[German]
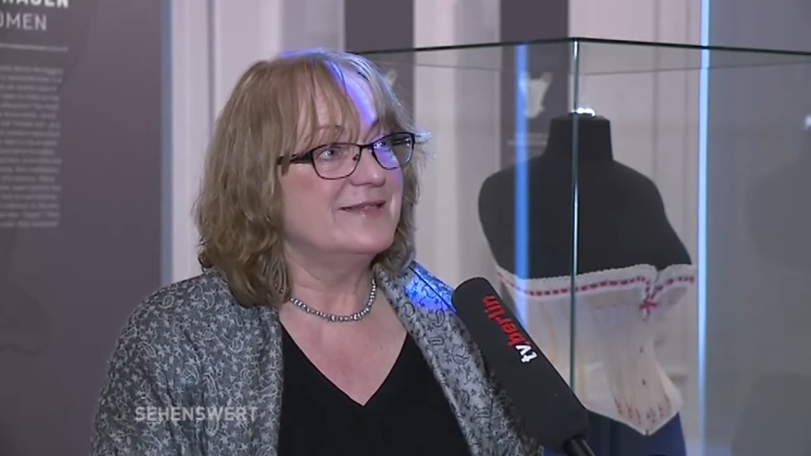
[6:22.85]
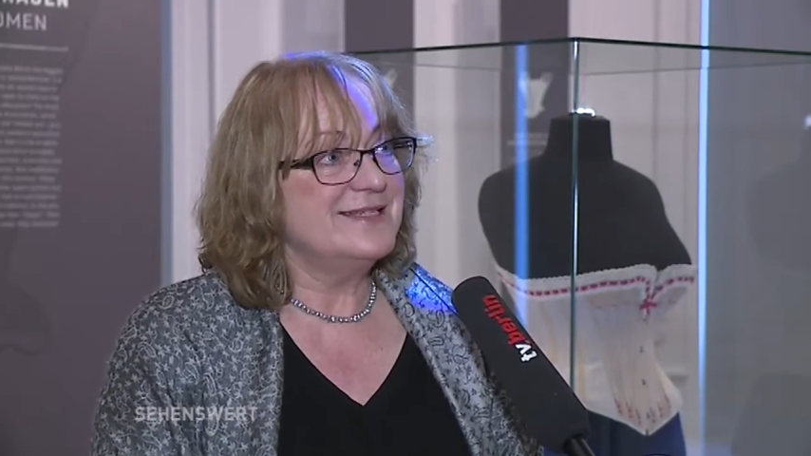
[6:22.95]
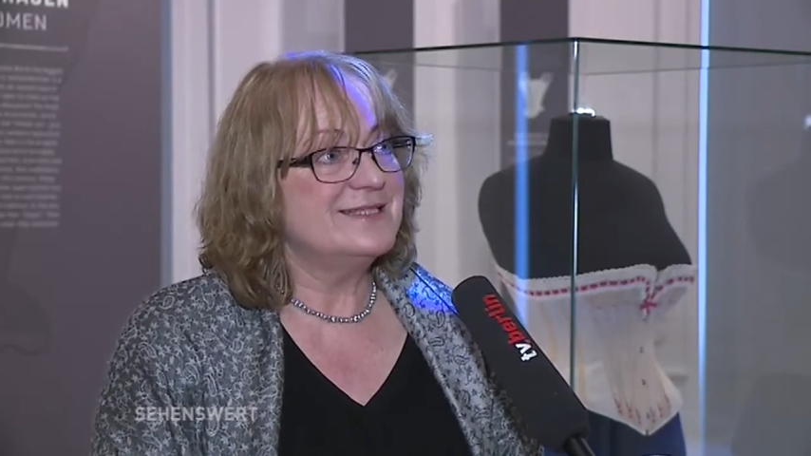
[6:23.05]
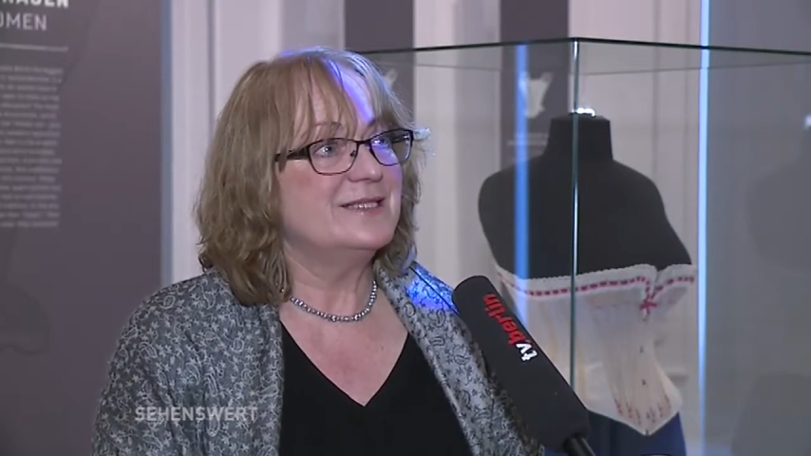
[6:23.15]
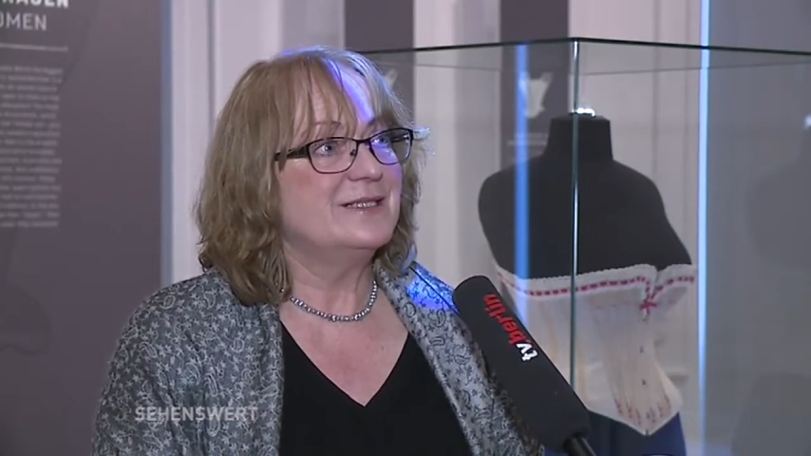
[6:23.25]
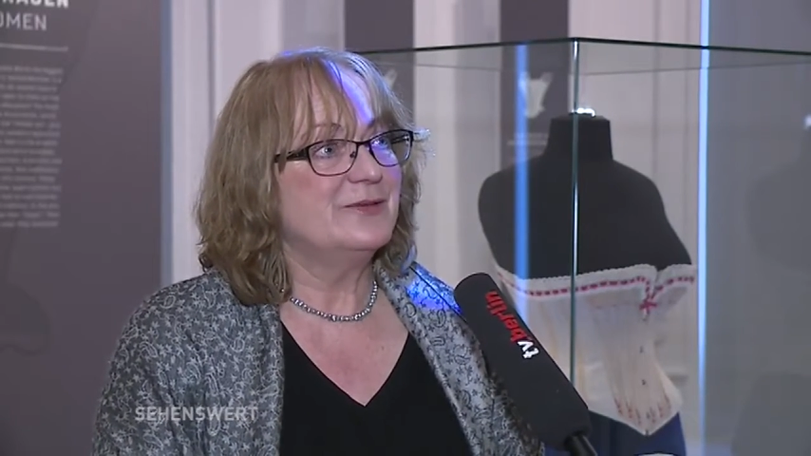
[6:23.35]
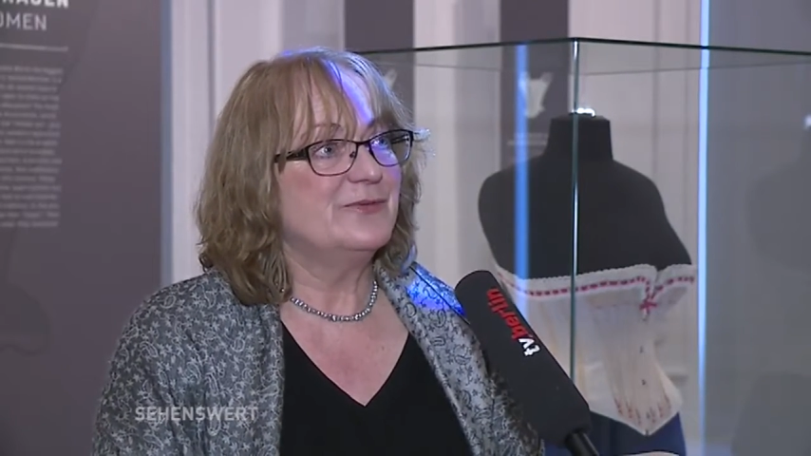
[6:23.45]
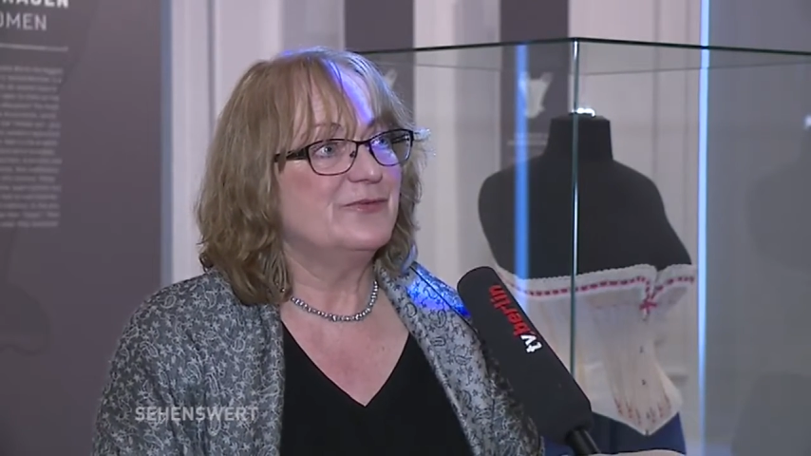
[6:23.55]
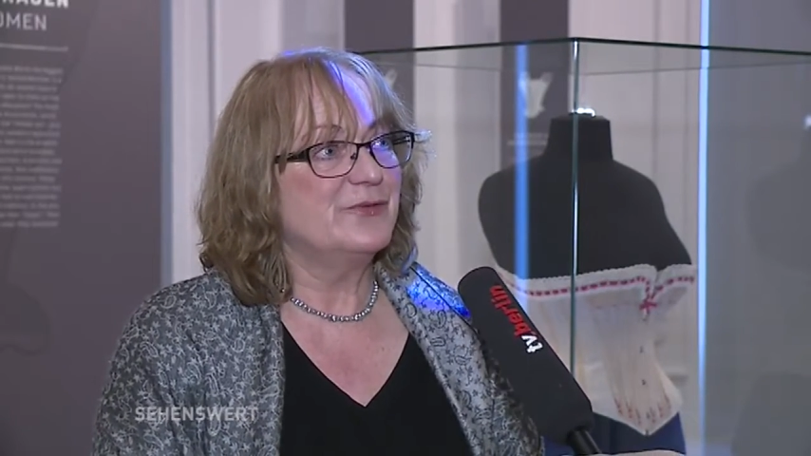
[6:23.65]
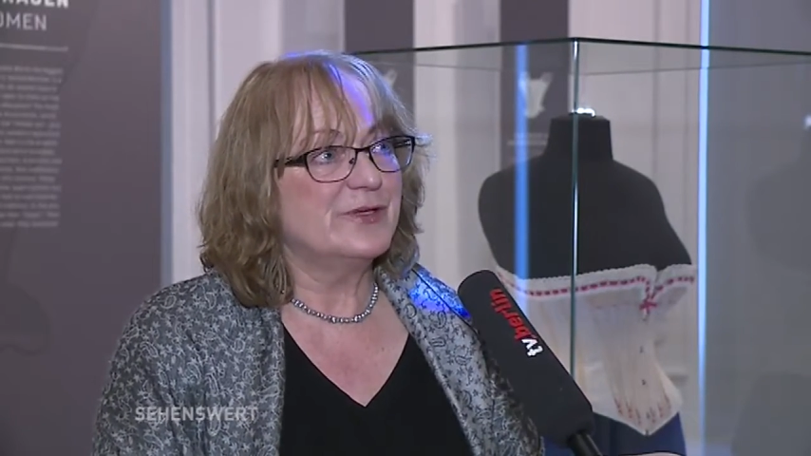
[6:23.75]
diese
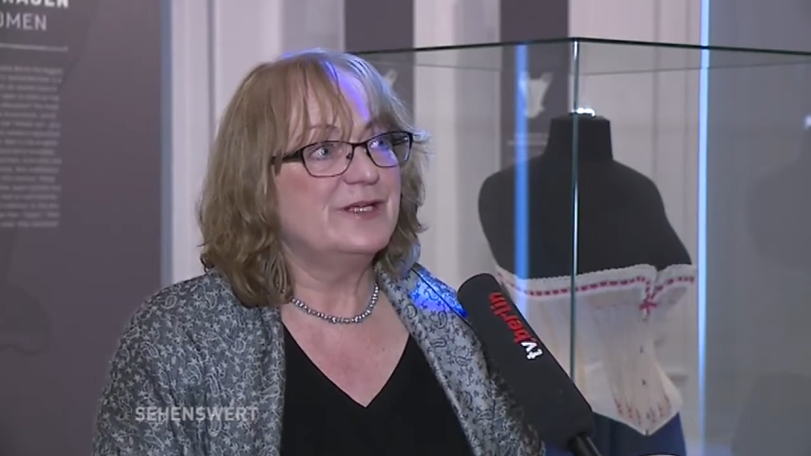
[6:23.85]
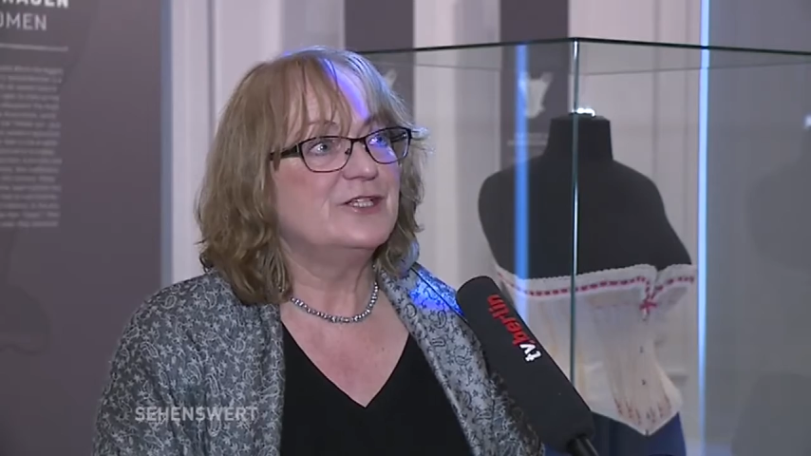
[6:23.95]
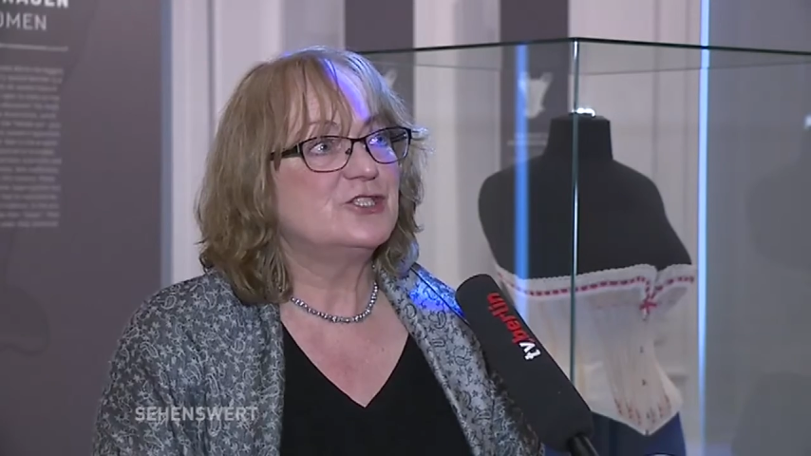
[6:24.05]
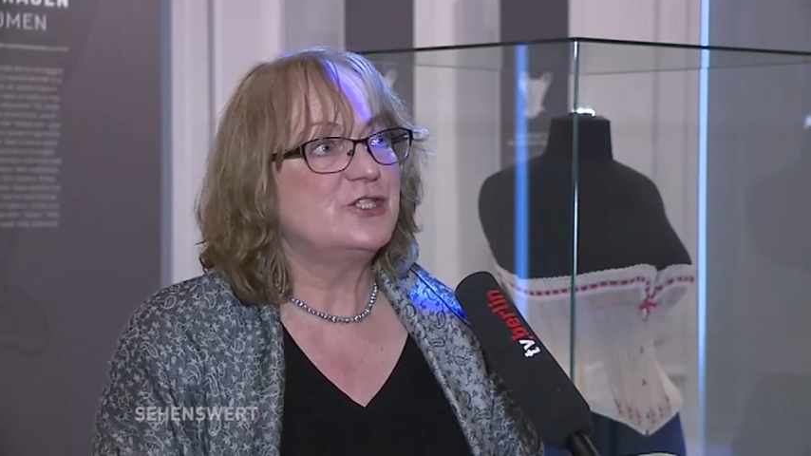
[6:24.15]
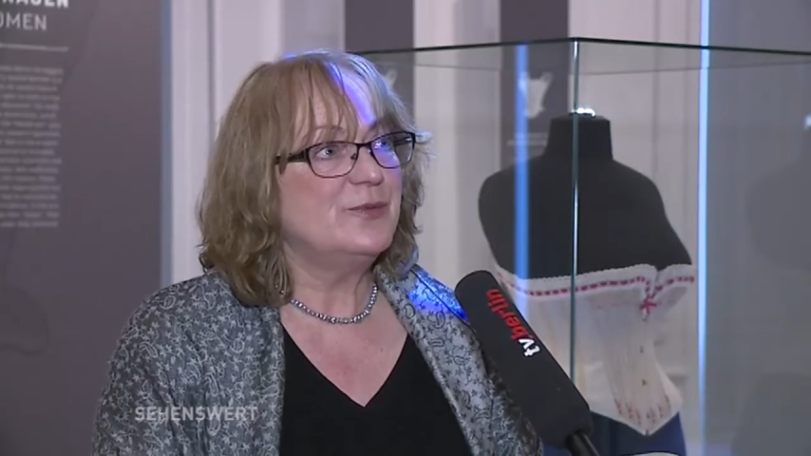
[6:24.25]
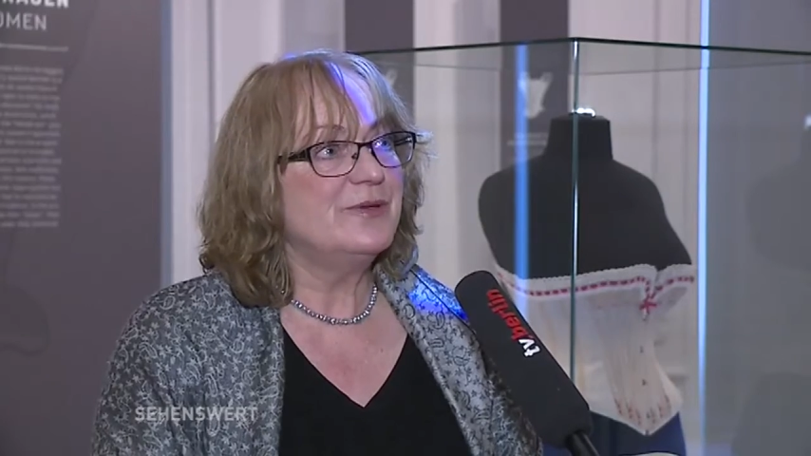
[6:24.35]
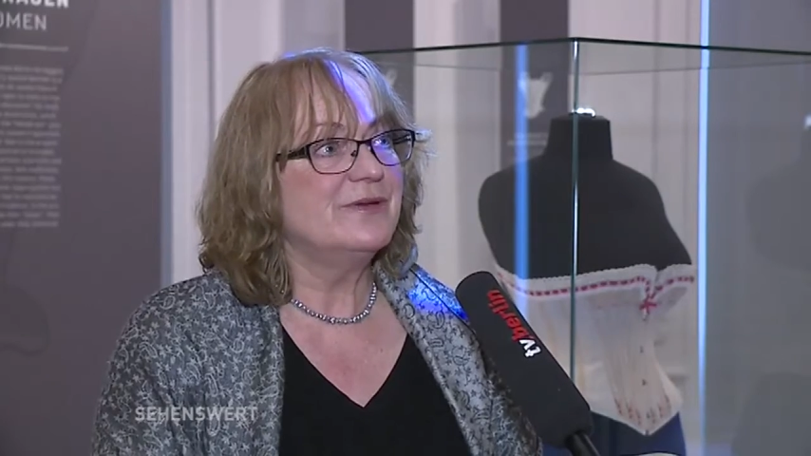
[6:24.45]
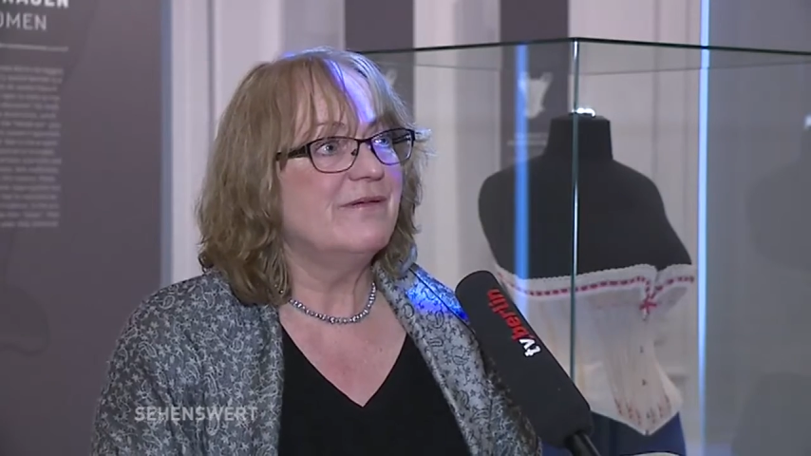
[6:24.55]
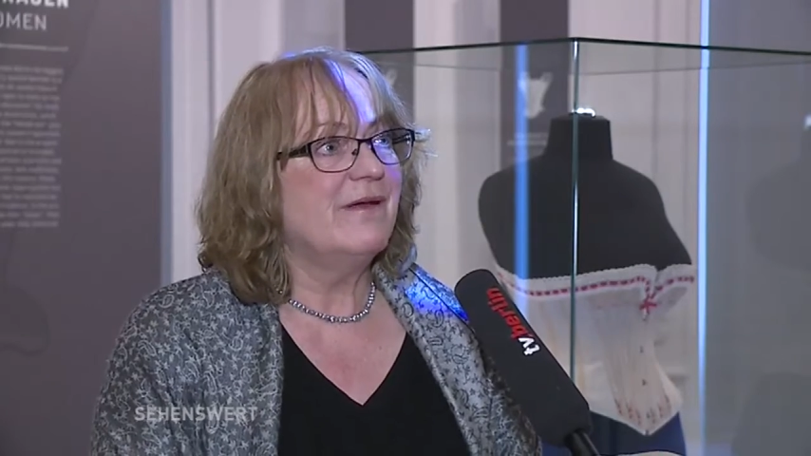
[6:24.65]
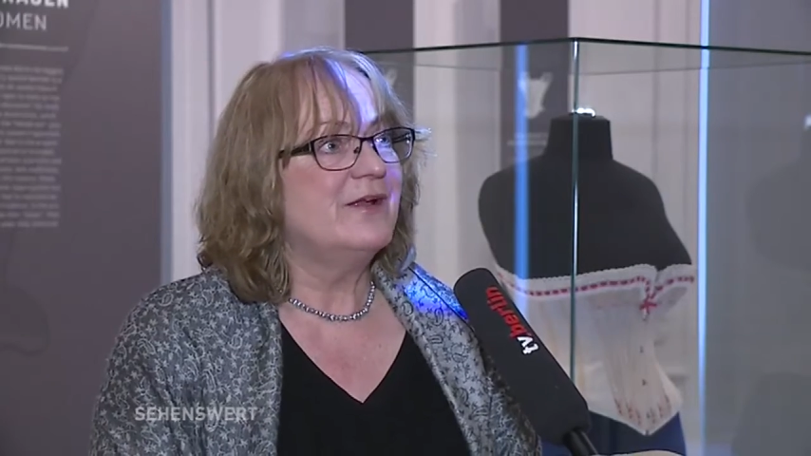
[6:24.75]
wirklich schlimmen